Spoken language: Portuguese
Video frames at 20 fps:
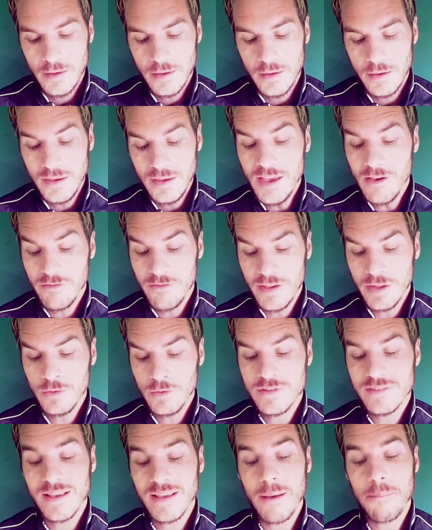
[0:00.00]
E havendo
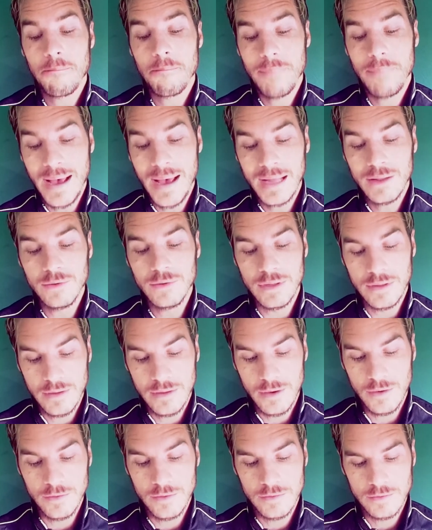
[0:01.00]
escapado
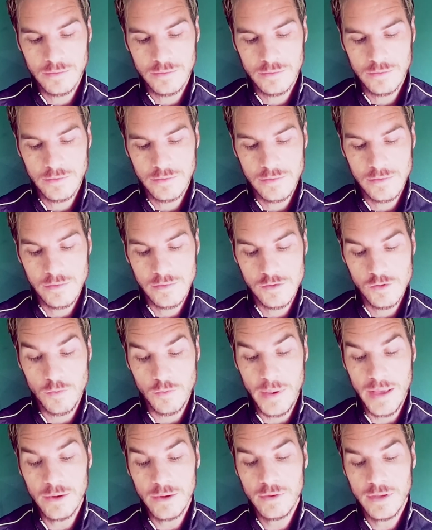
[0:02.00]
então,
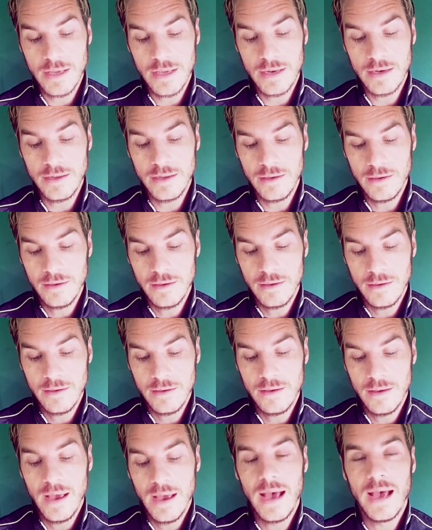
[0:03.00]
souberam que ali
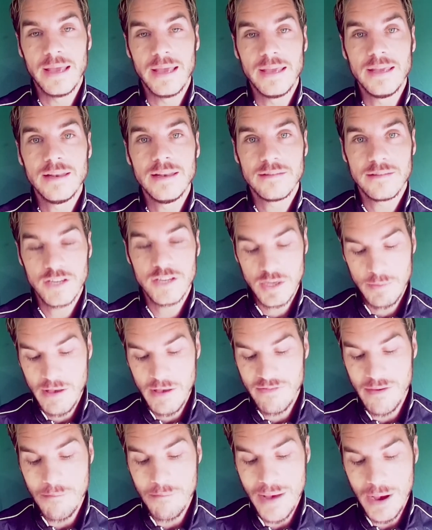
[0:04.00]
a ilha se
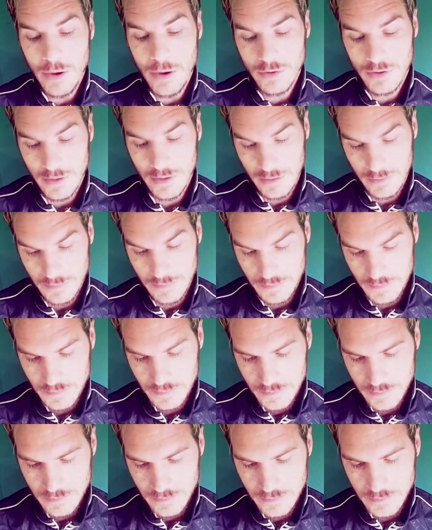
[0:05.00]
chamava Malta.
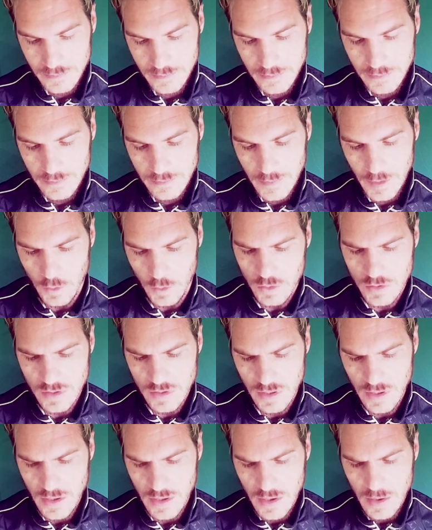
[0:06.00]
E os
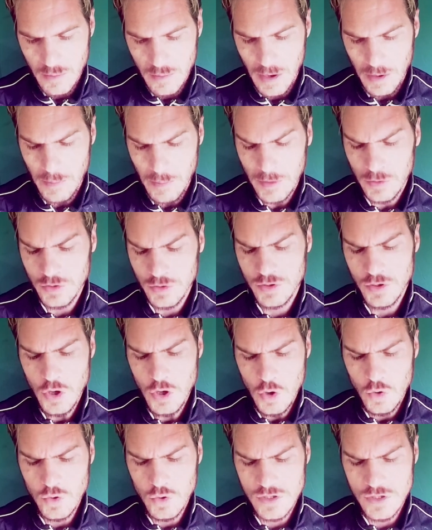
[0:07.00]
bárbaros
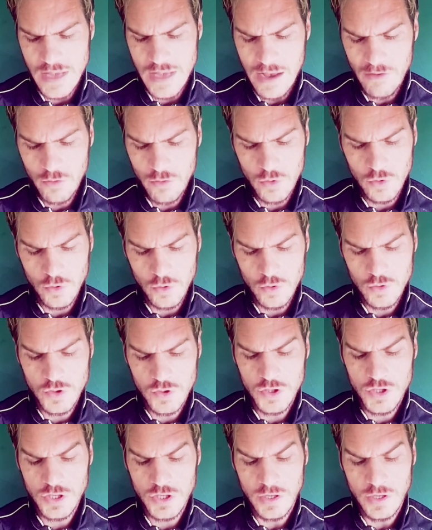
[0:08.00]
usavam conosco
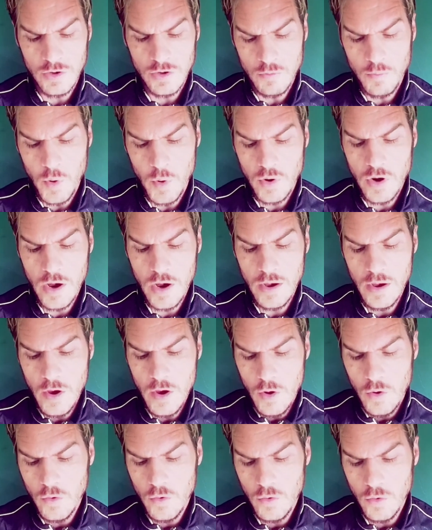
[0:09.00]
de não pouca
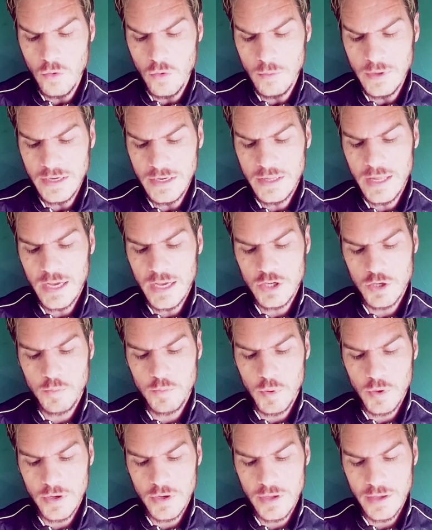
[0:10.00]
humanidade,
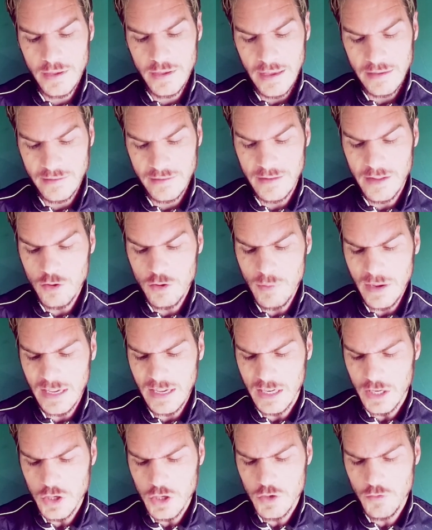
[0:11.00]
porque acendendo uma
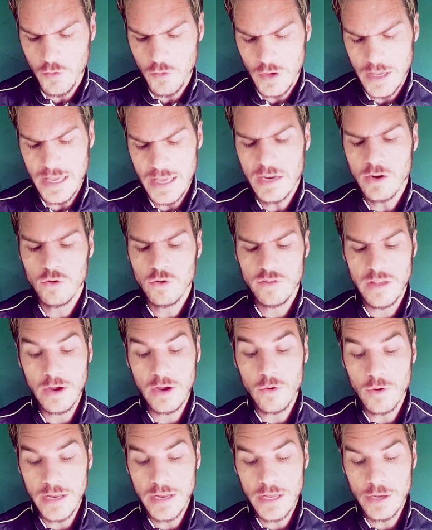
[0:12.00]
grande fogueira nos
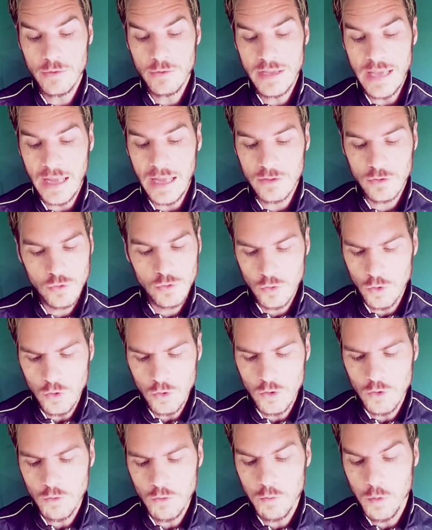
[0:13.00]
recolheram a
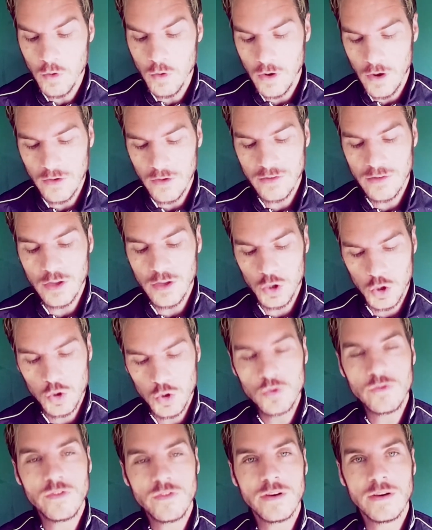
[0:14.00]
todos por causa da
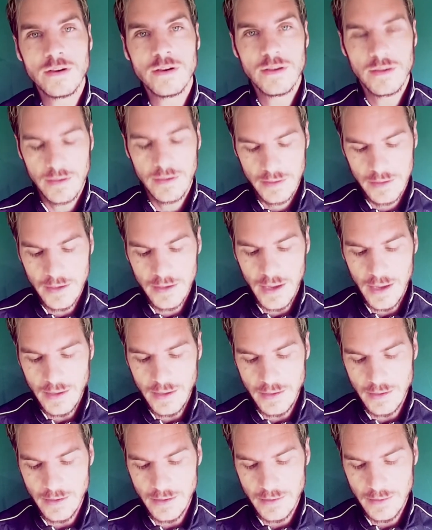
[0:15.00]
chuva que
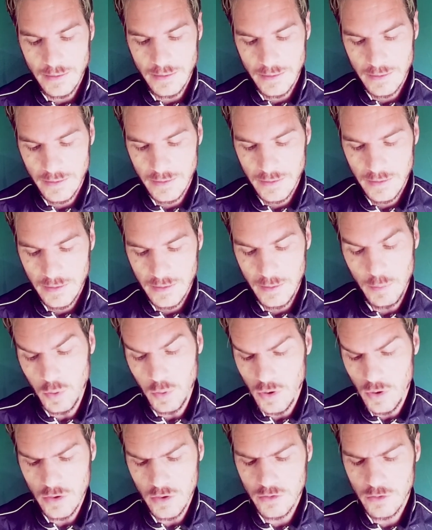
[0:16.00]
caía e por
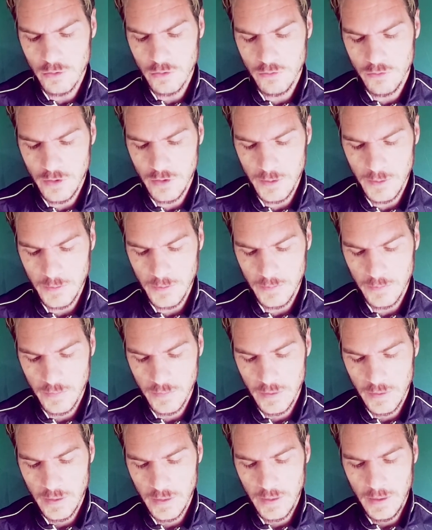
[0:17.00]
causa do frio.
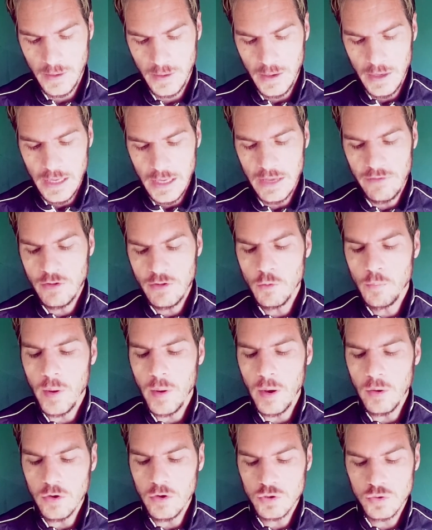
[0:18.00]
E havendo
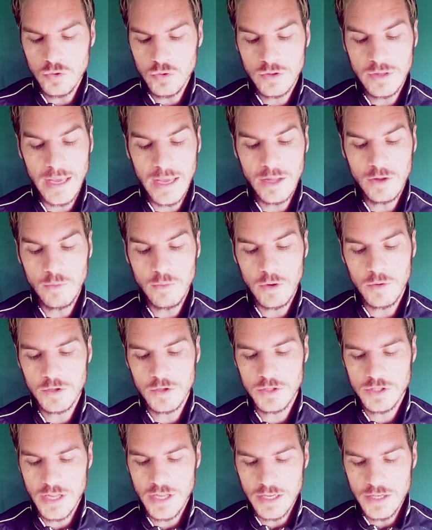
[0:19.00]
Paulo juntado uma
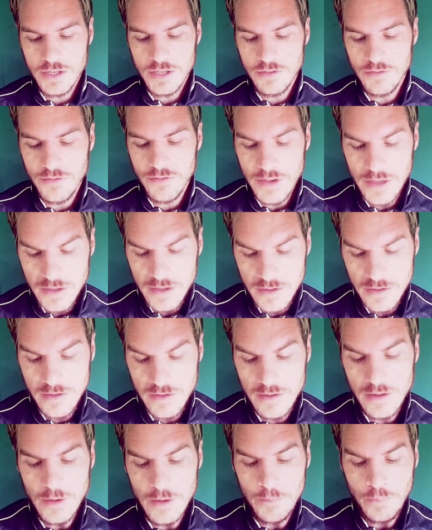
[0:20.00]
quantidade de vides
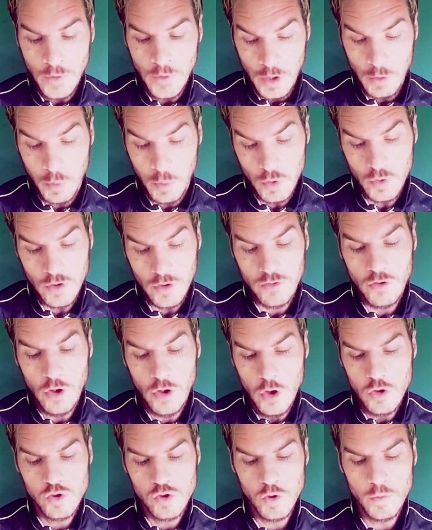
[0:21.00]
e pondo-as
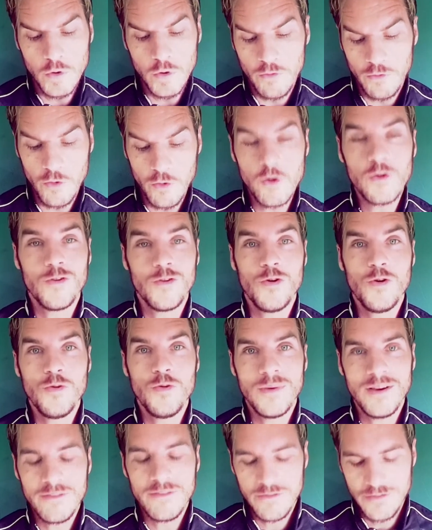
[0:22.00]
sobre o fogo
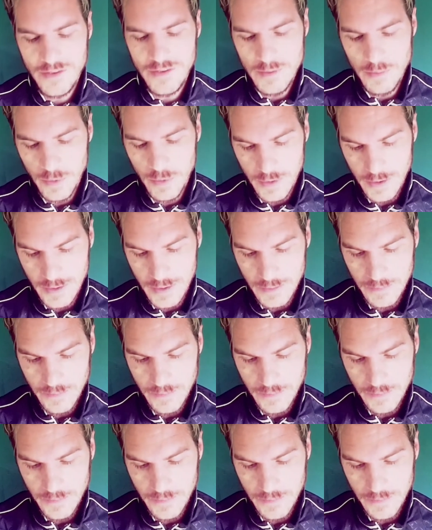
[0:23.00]
uma víbora,